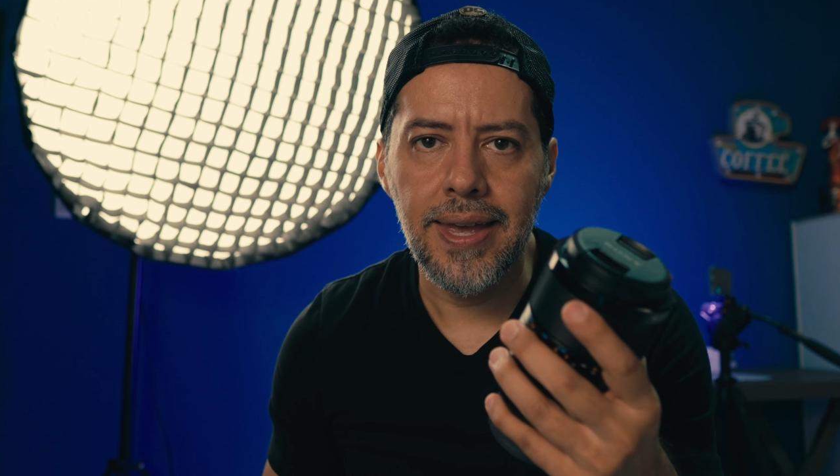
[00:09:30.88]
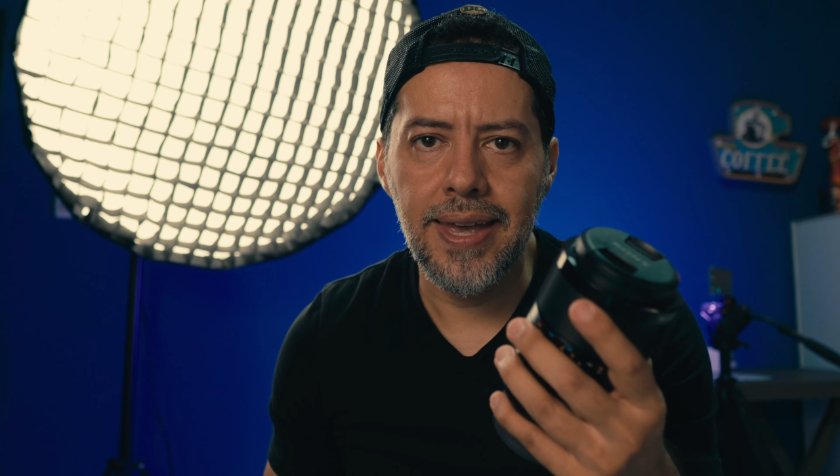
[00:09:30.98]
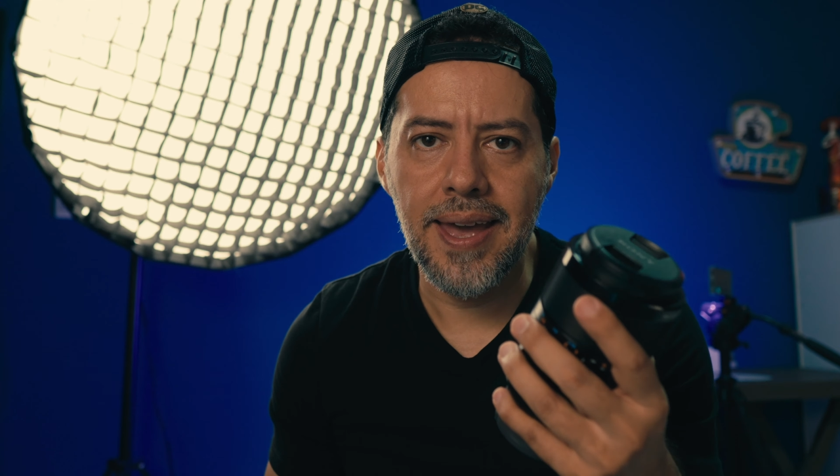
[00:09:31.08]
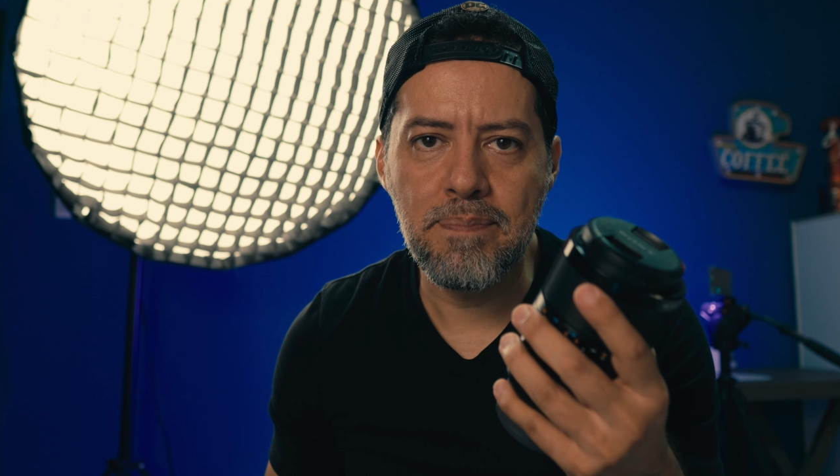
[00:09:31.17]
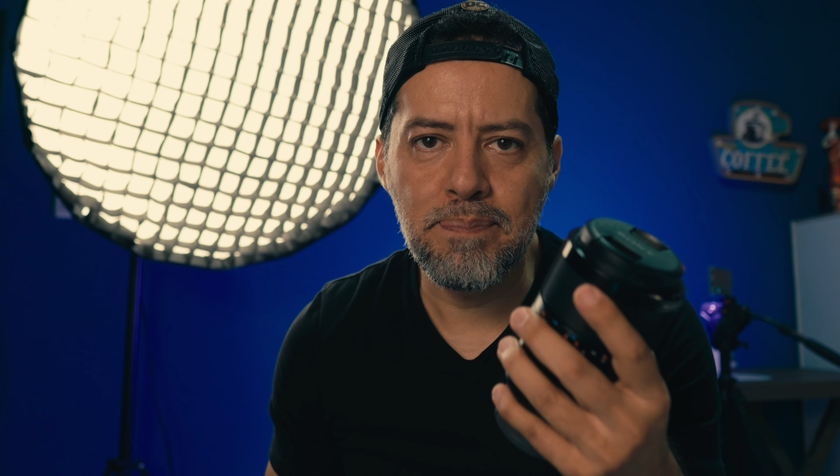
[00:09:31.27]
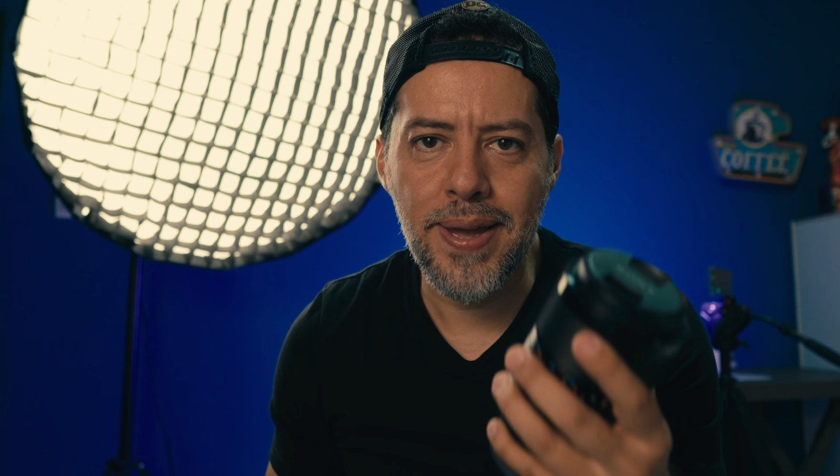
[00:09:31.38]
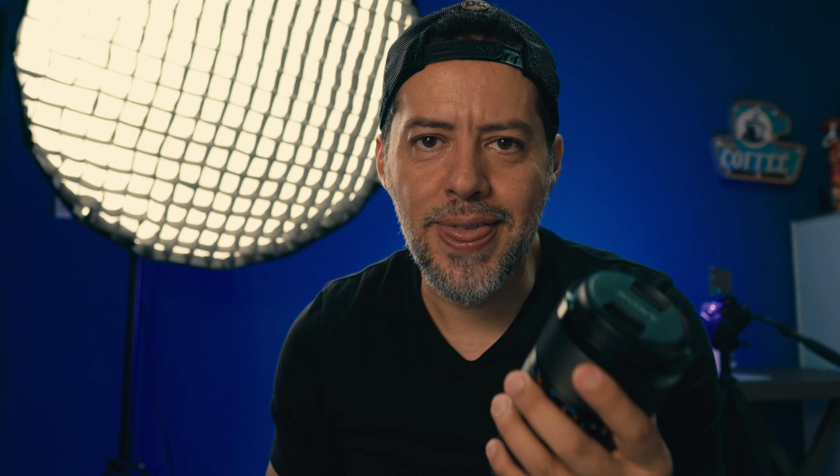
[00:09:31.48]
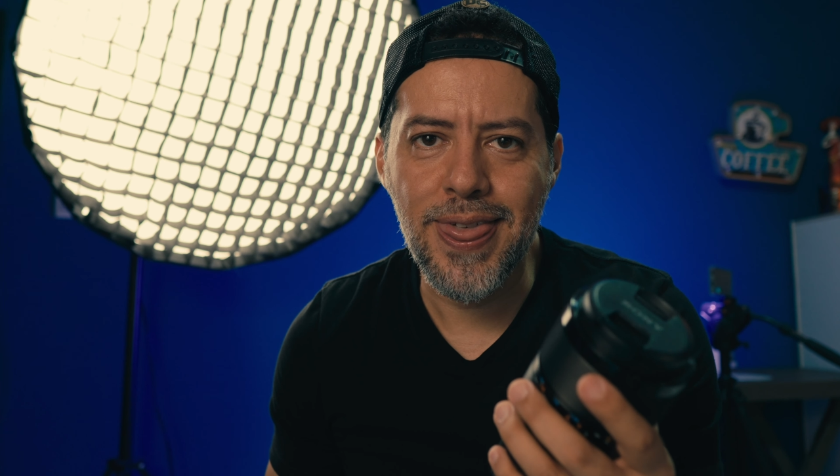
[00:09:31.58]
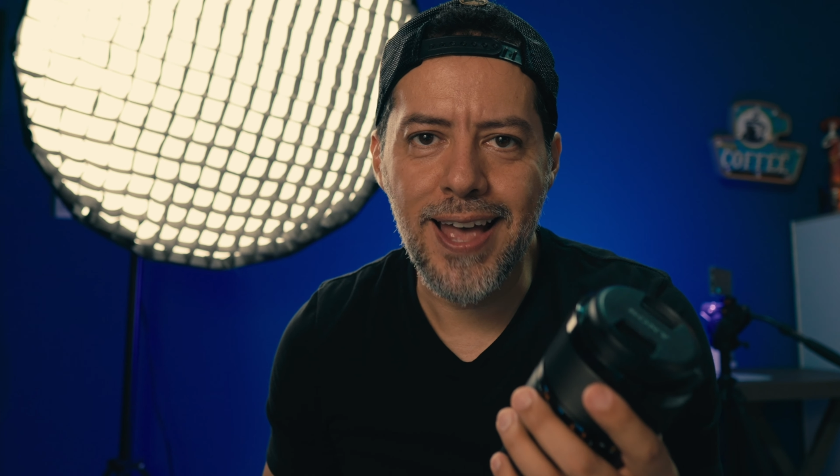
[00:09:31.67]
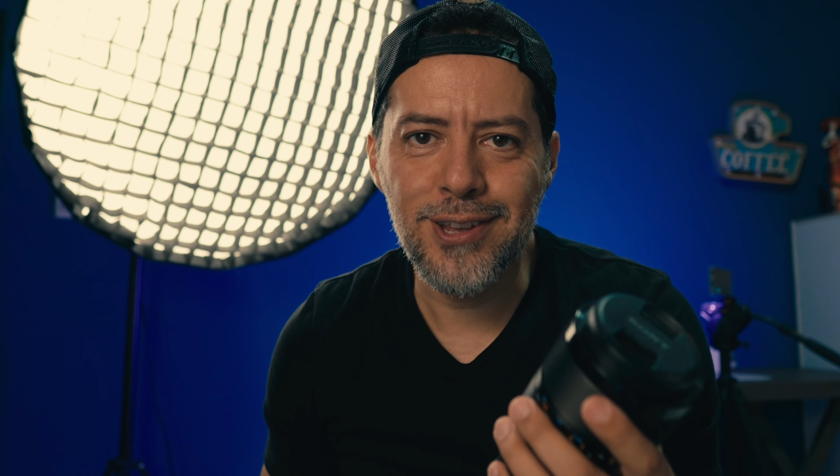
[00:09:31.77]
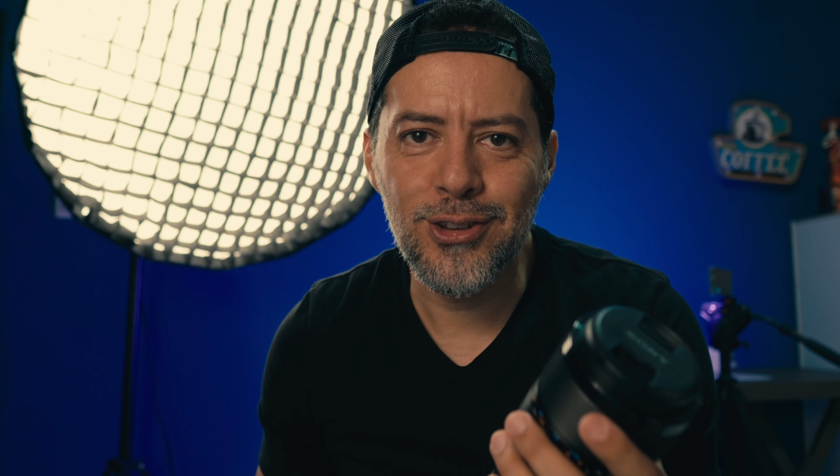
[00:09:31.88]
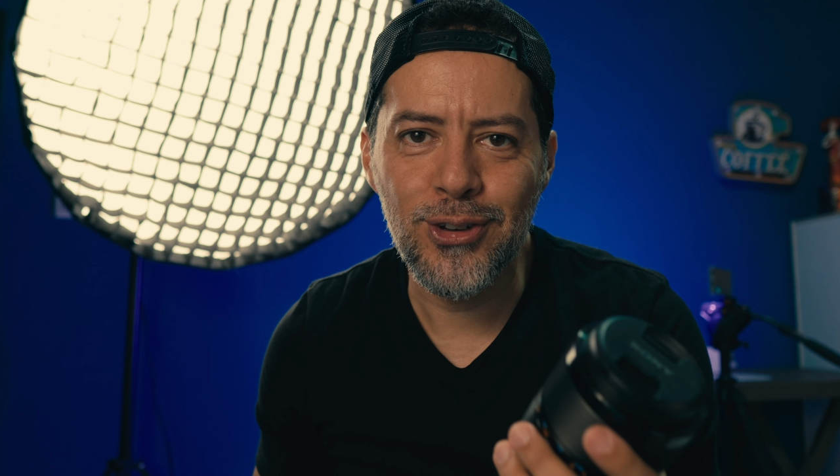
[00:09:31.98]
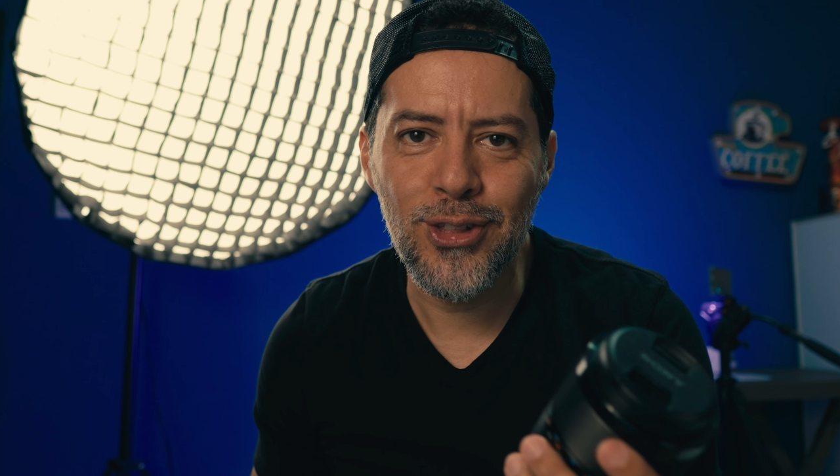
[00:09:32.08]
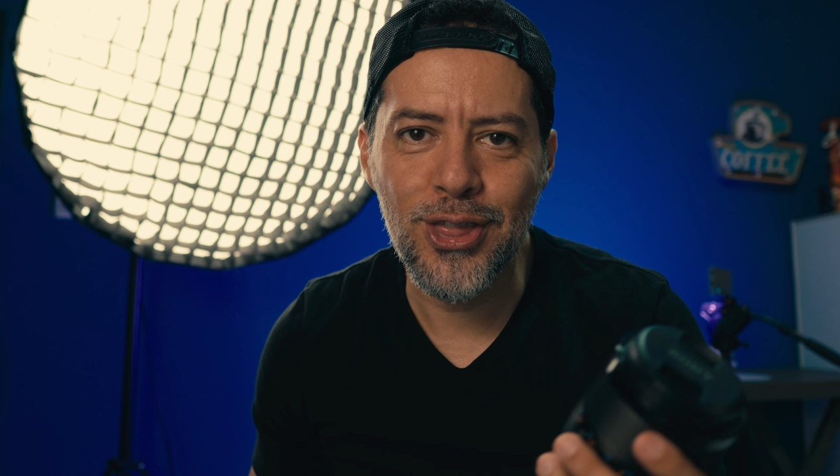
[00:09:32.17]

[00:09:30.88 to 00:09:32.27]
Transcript: qué pedazo